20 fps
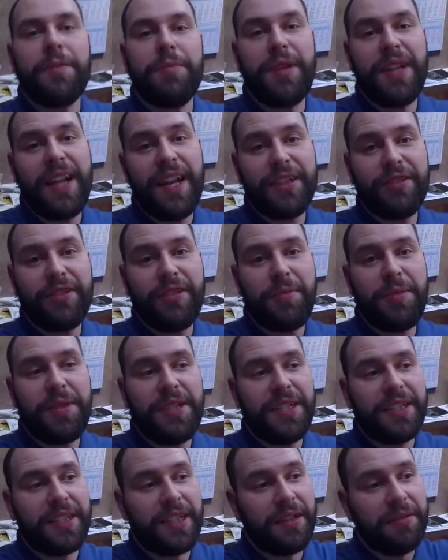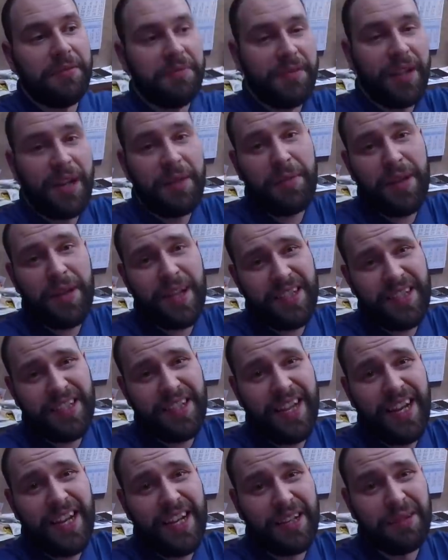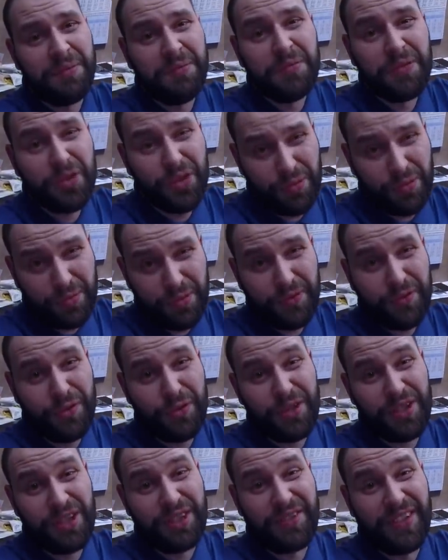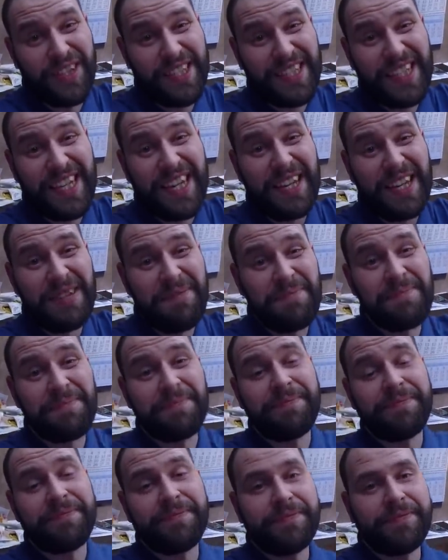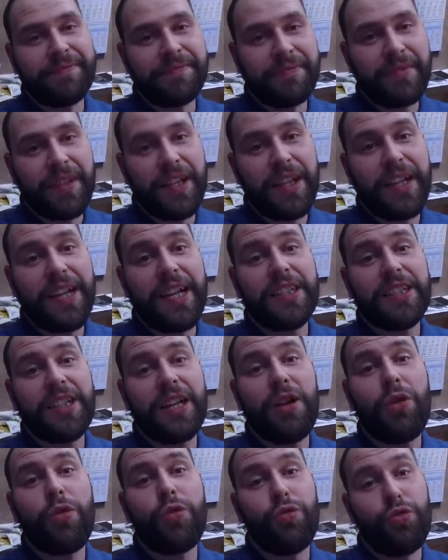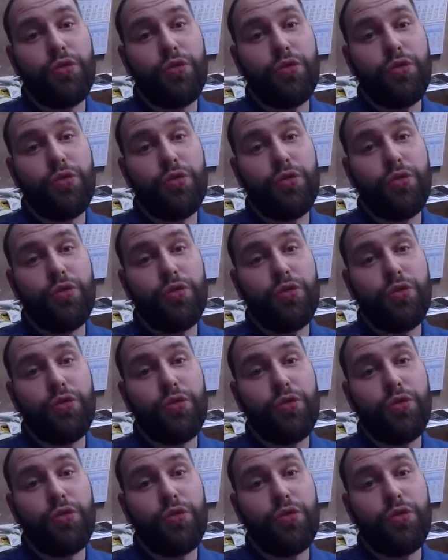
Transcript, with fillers: Приятного аппетита. Опять с телеком, чтобы быть в курсе новостей. Это